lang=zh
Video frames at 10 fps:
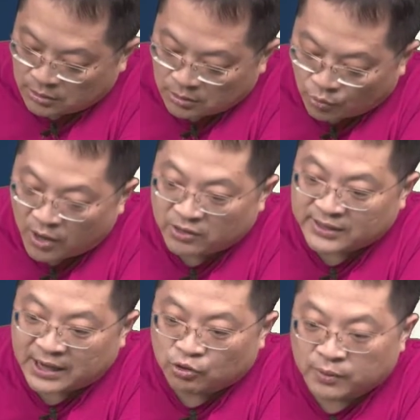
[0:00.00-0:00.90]
我还有一
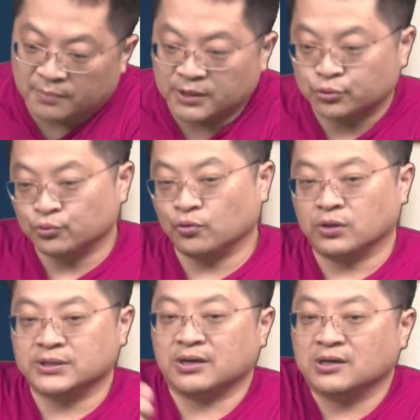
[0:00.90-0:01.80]
档股票没出过
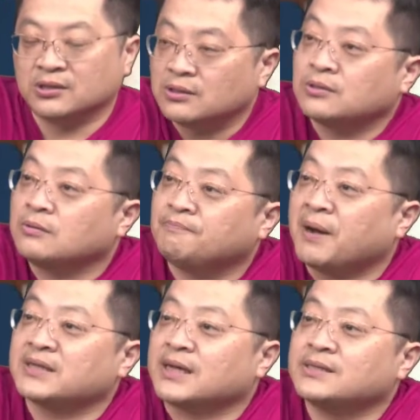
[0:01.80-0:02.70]
了，叫二
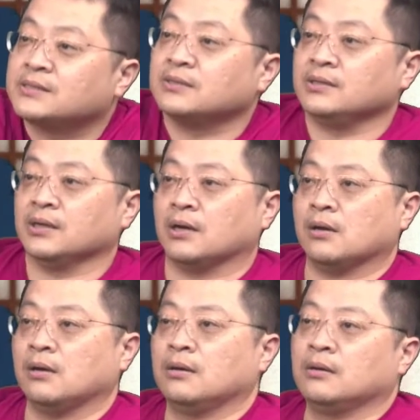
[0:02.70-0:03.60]
八三四一啊，
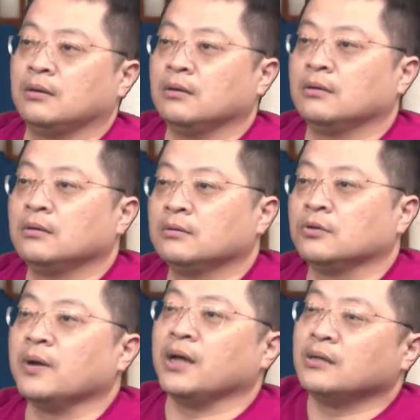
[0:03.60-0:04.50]
对
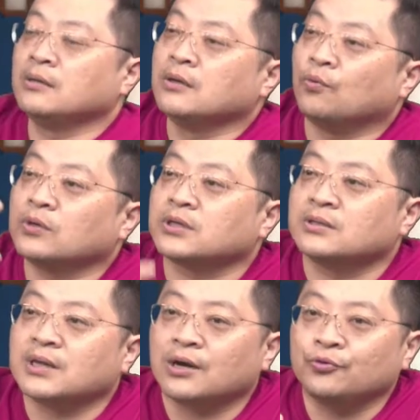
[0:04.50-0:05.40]
不对？我
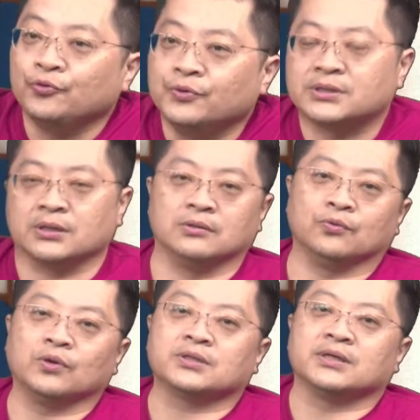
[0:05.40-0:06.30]
等到运城，
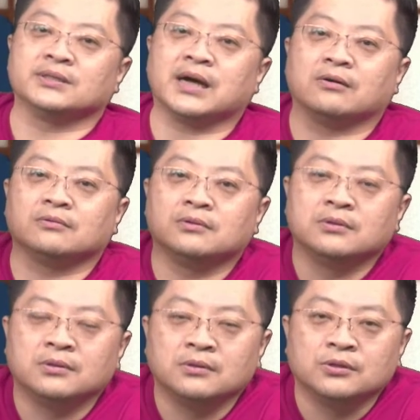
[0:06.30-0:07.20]
我等到
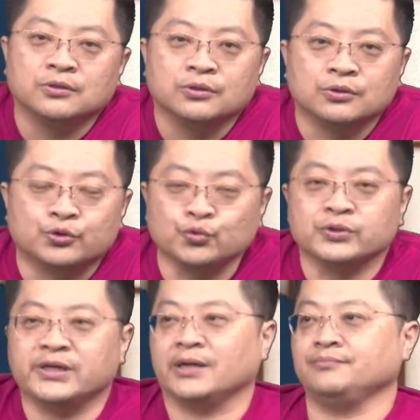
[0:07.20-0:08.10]
数
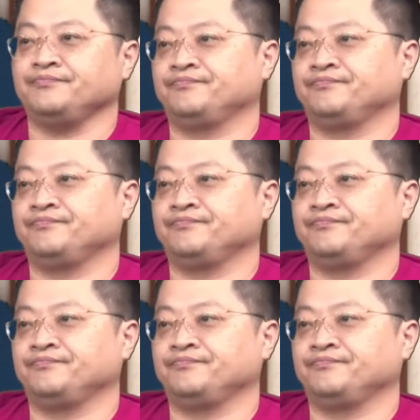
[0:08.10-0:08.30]
千